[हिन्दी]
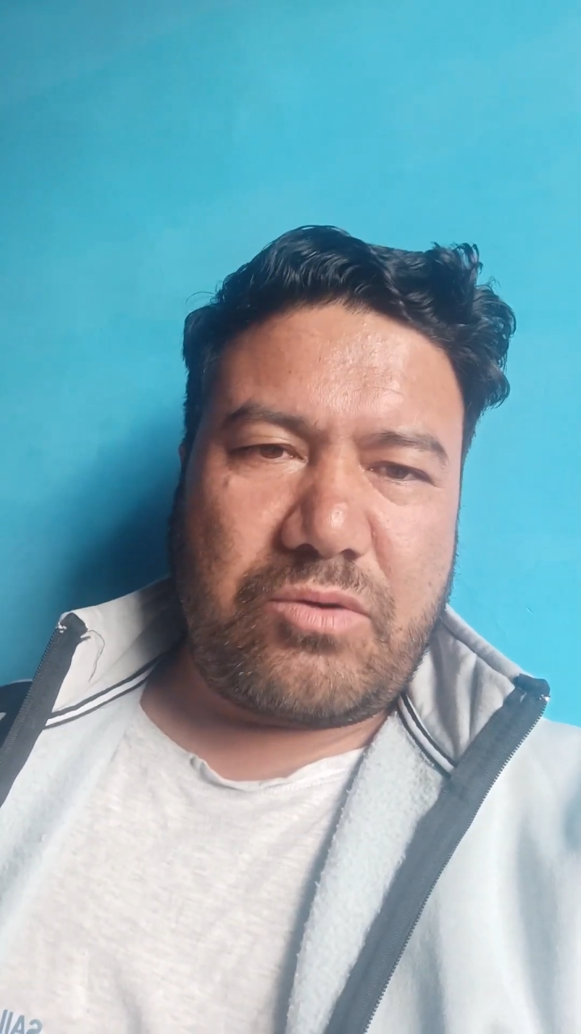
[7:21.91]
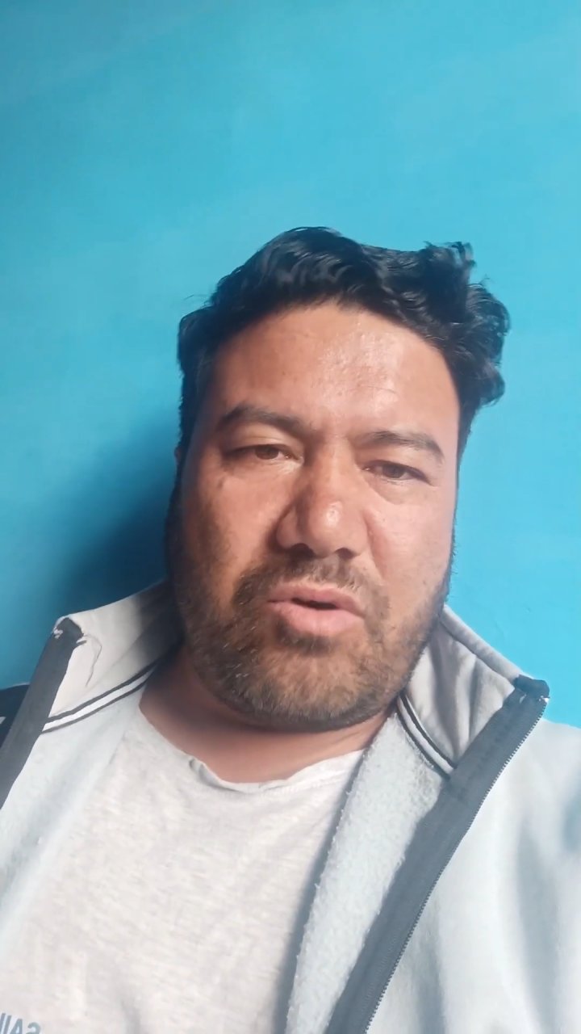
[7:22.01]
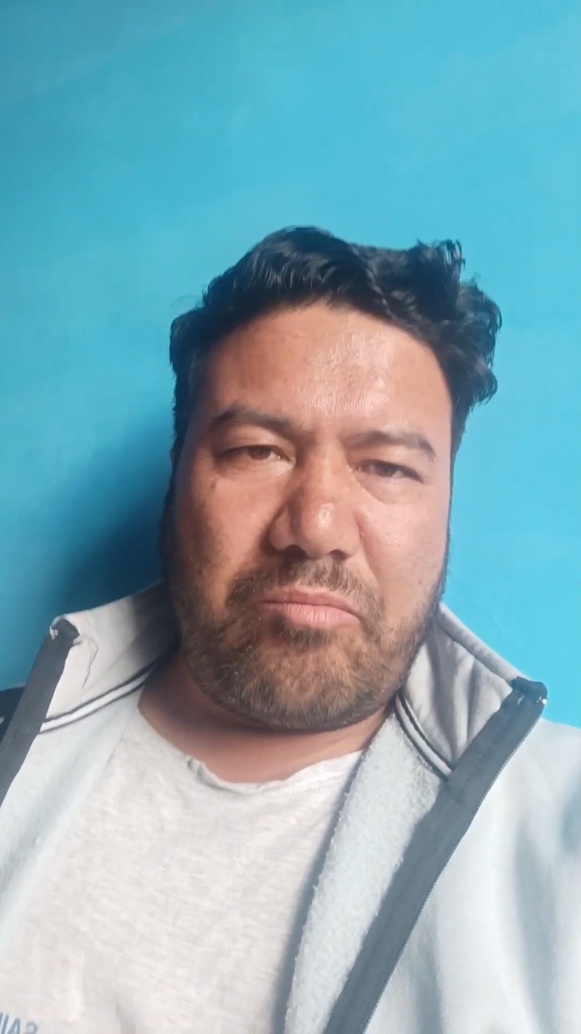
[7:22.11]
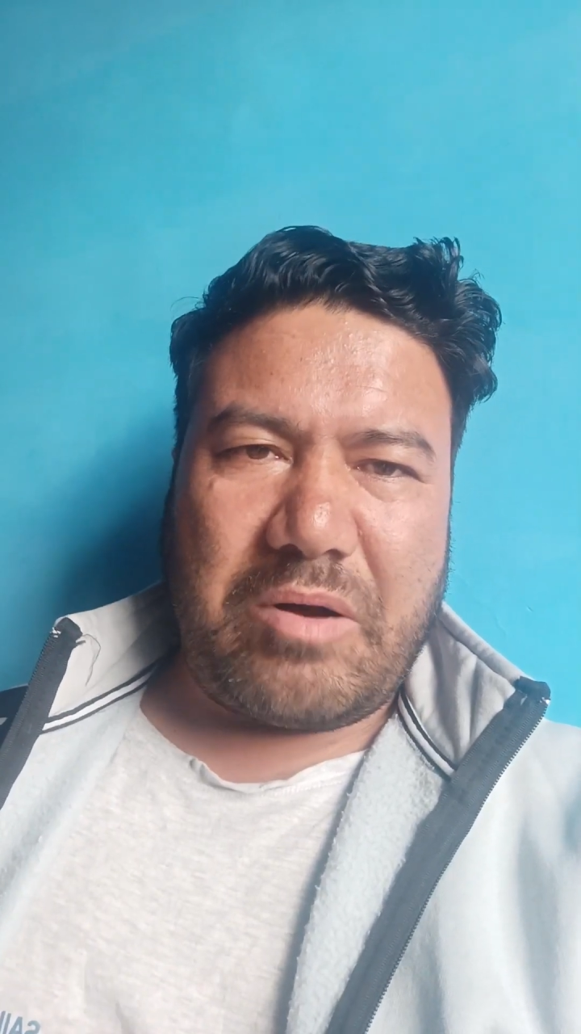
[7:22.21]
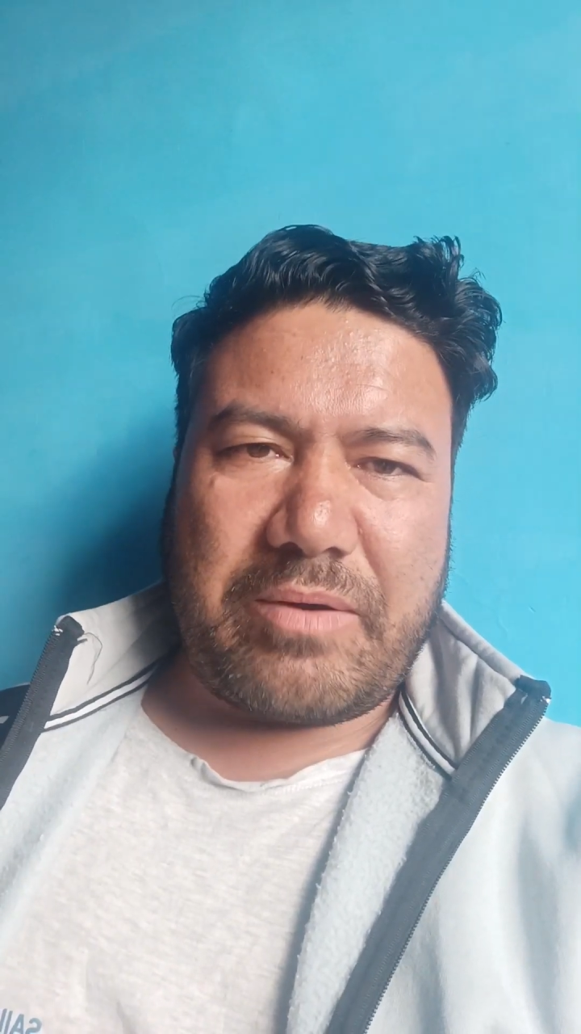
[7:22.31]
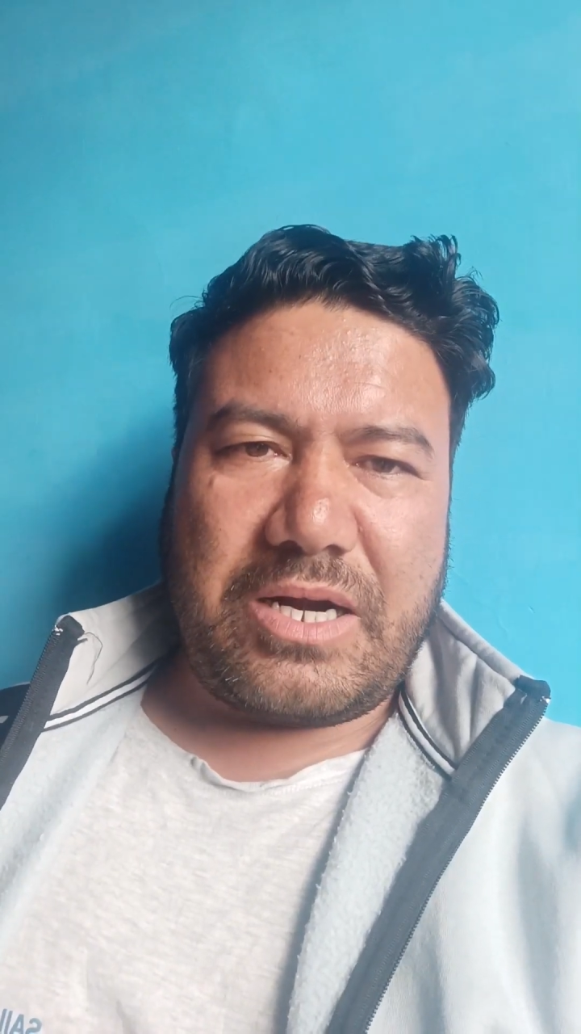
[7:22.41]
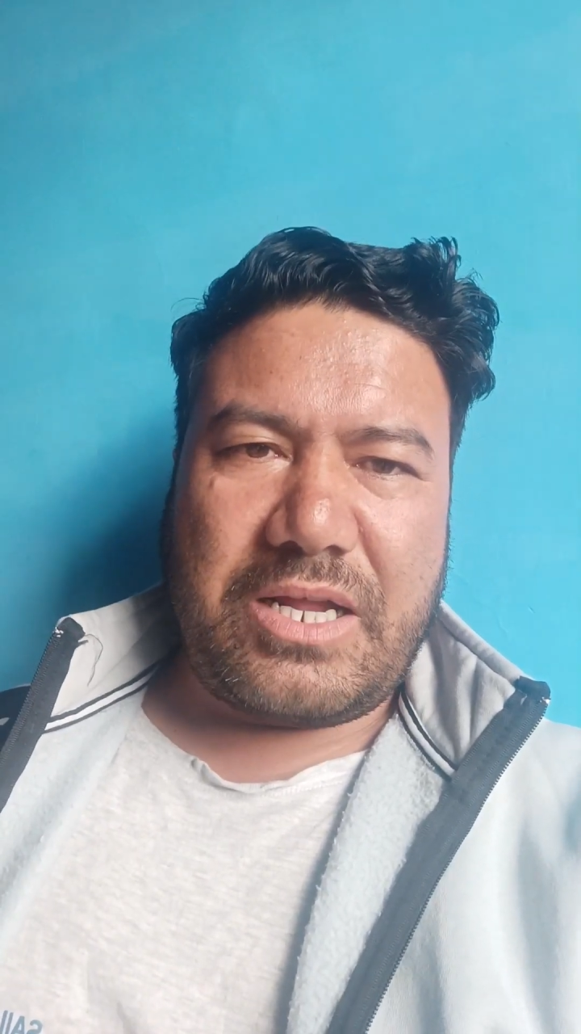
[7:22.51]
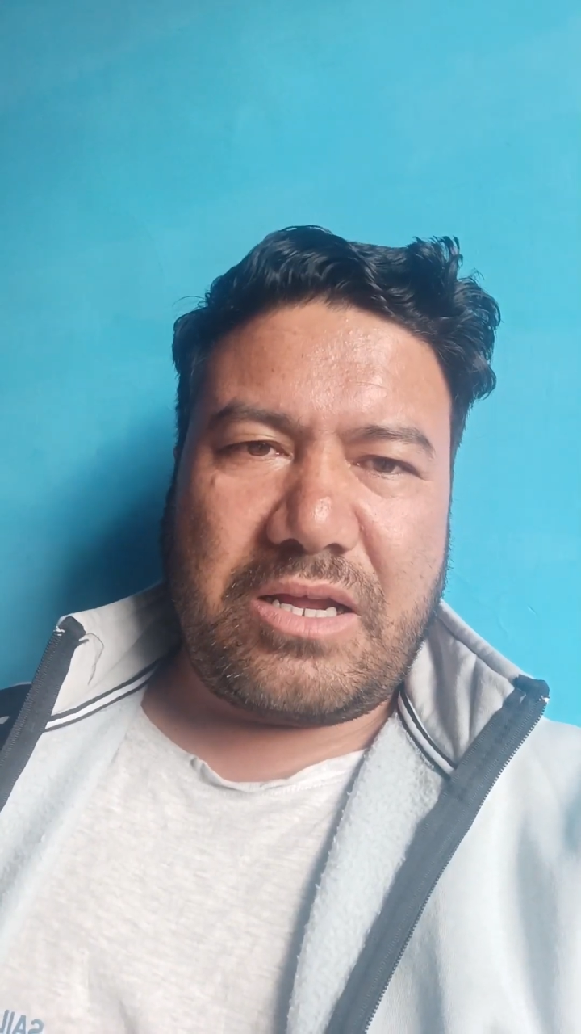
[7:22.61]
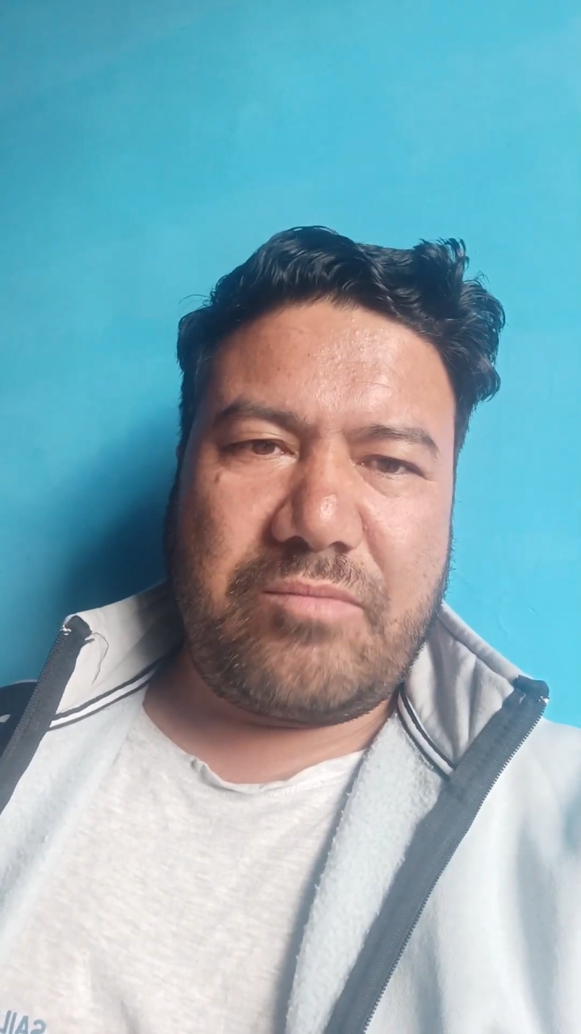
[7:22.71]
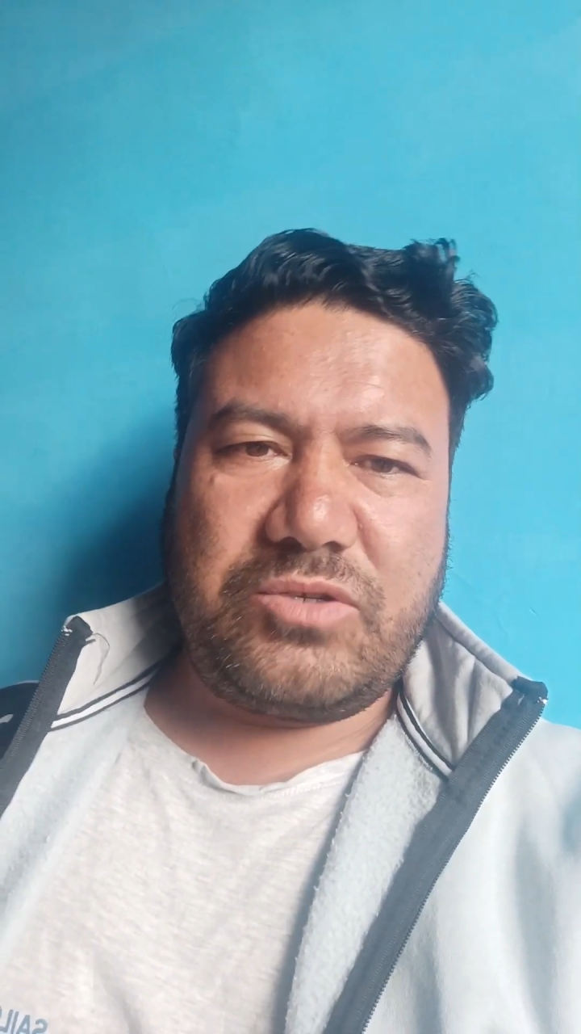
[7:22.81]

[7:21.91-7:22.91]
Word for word: गुम्पा बनाने के लिए